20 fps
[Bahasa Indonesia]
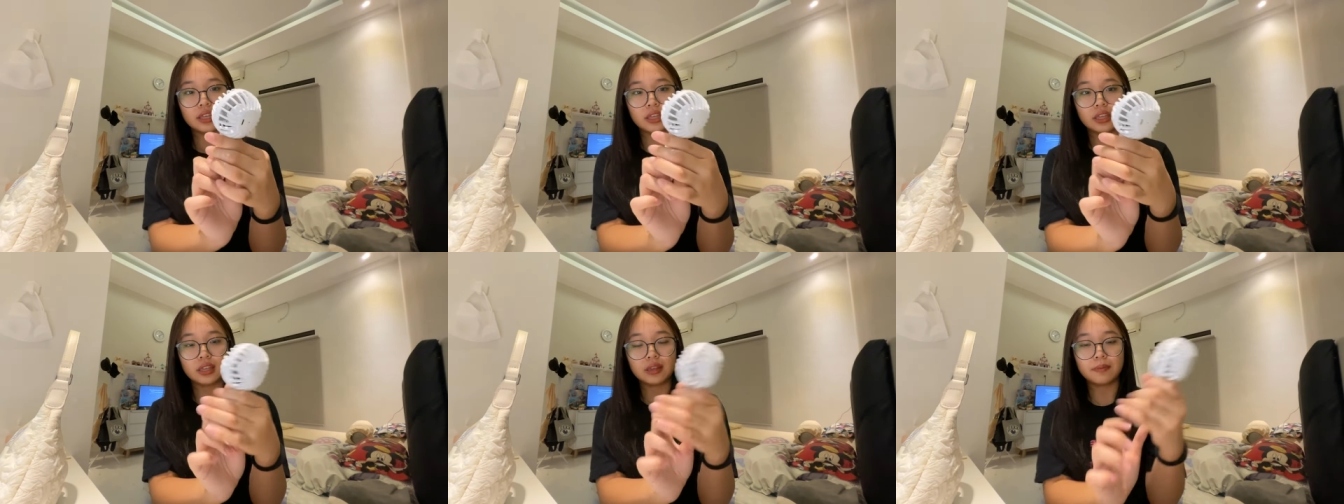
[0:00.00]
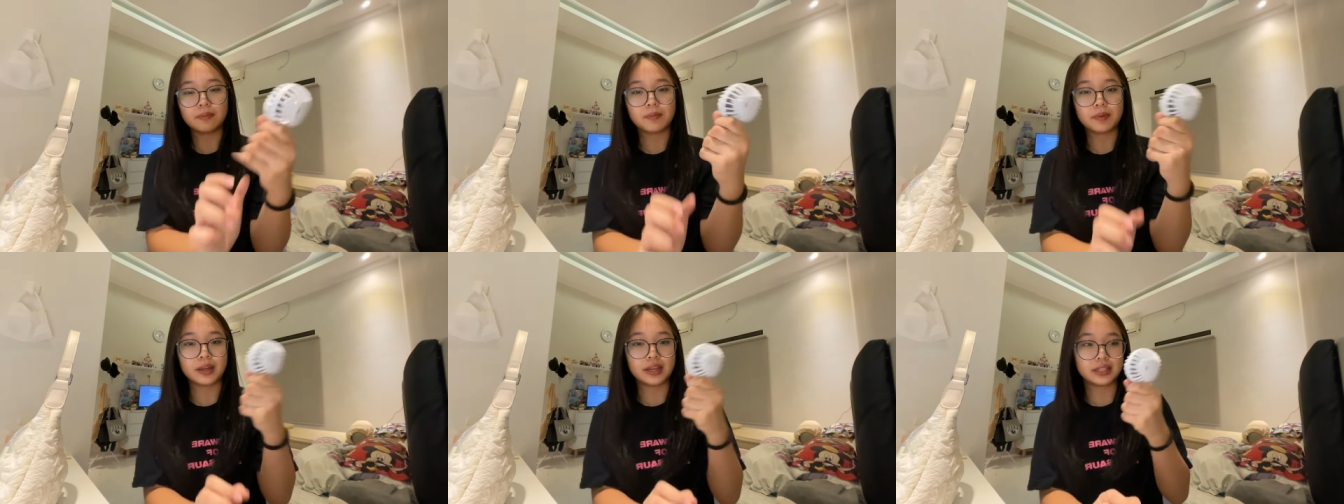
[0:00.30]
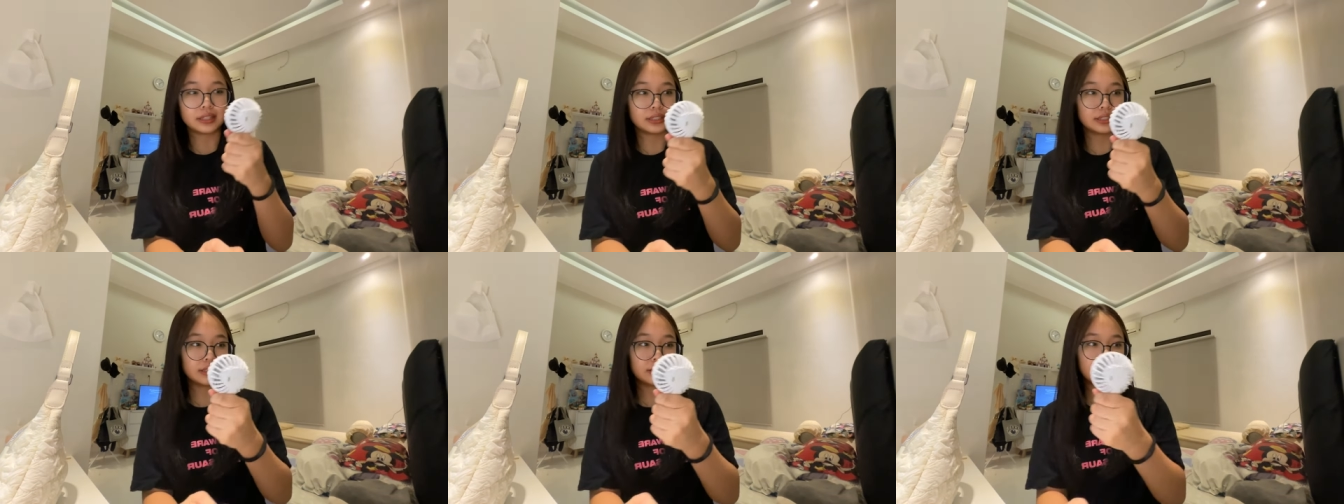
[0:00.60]

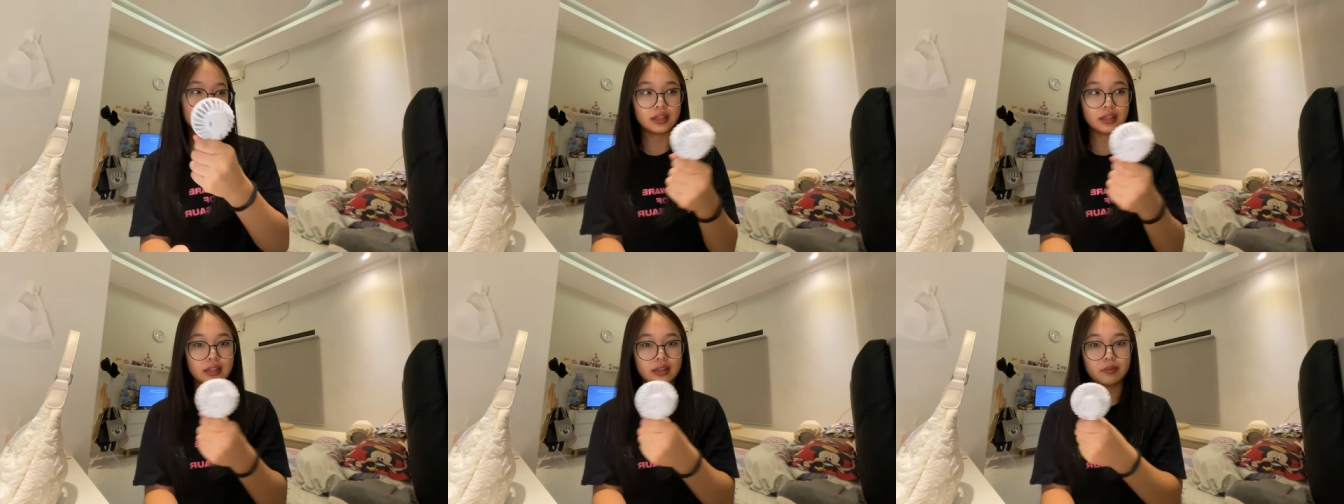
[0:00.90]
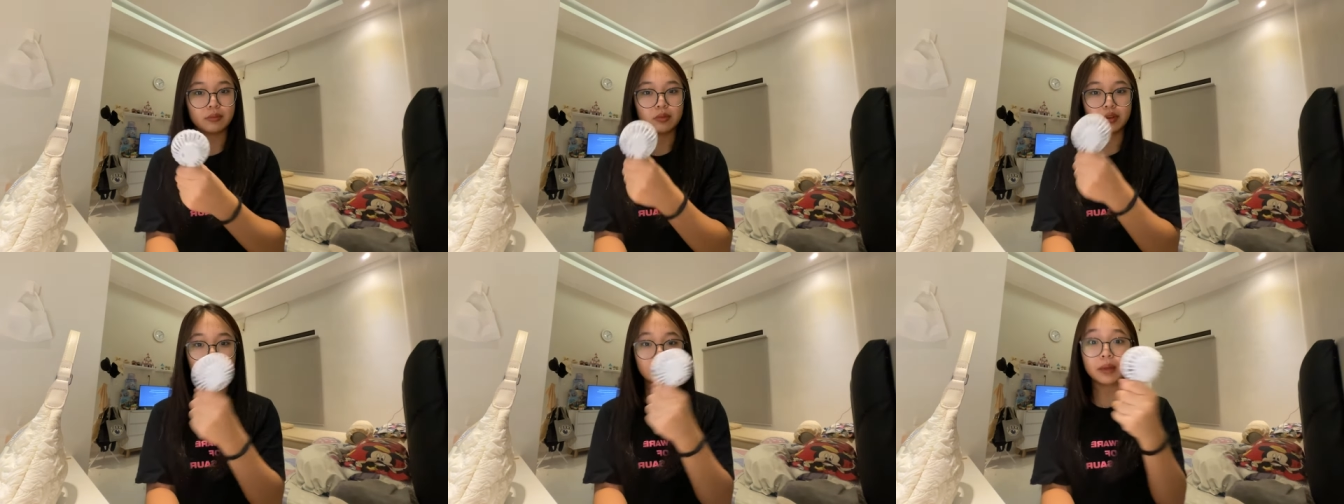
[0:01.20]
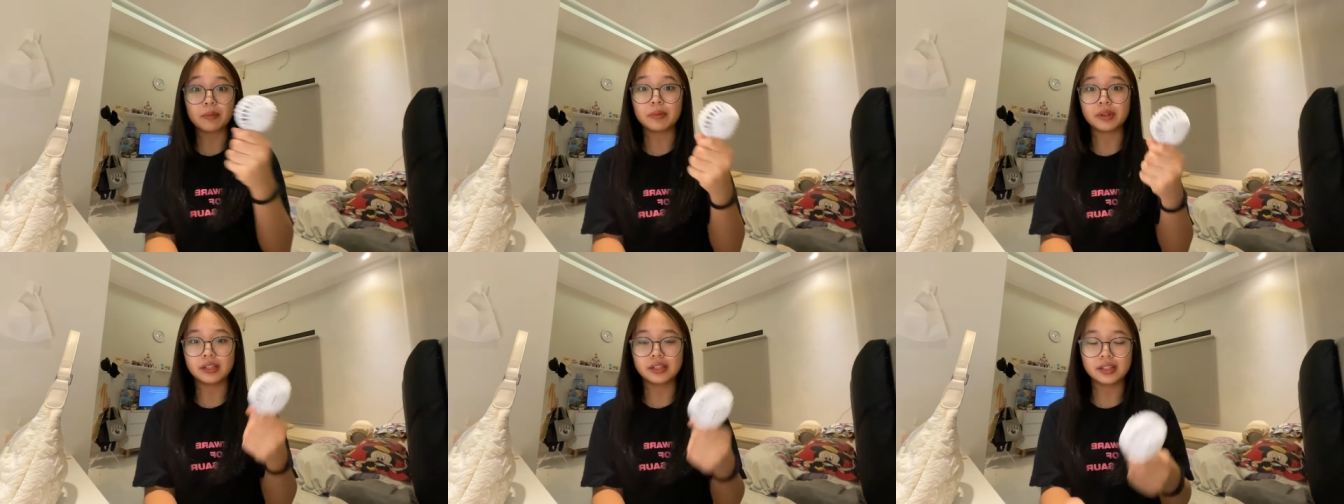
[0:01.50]
kipas
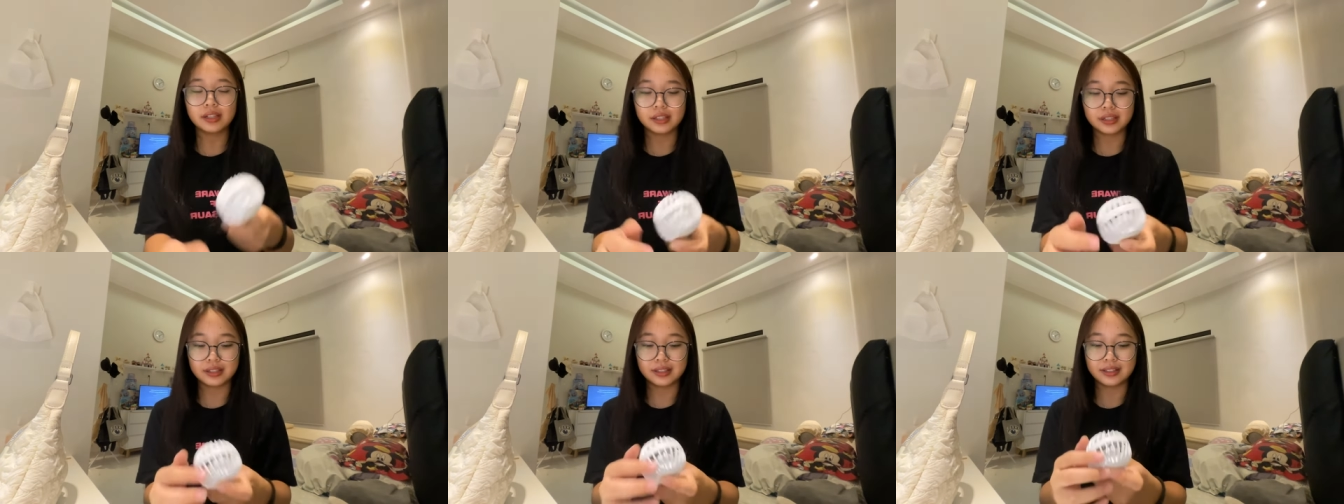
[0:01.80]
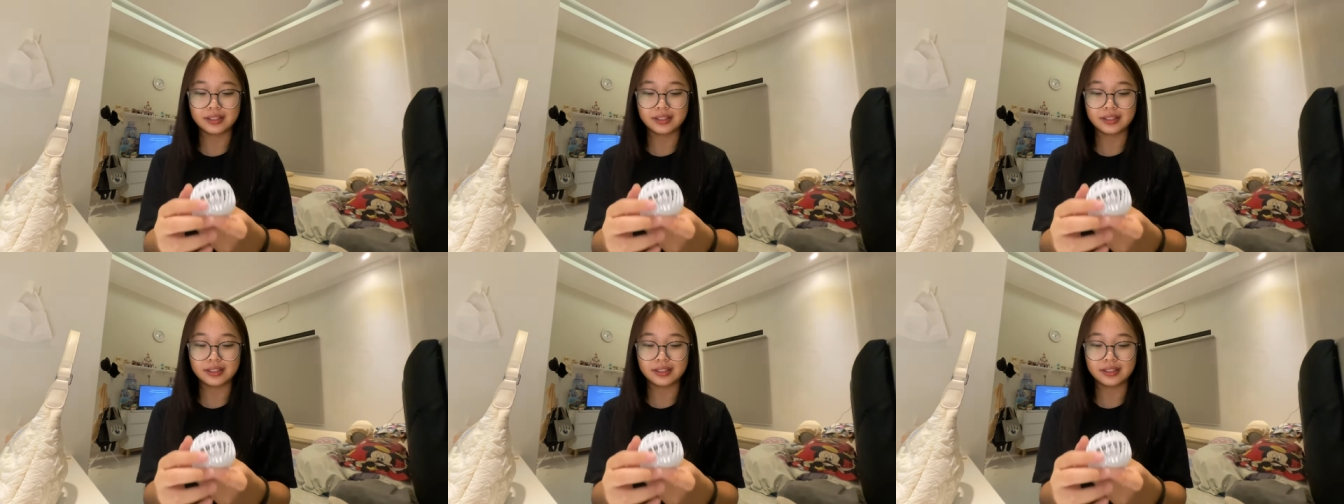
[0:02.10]
portable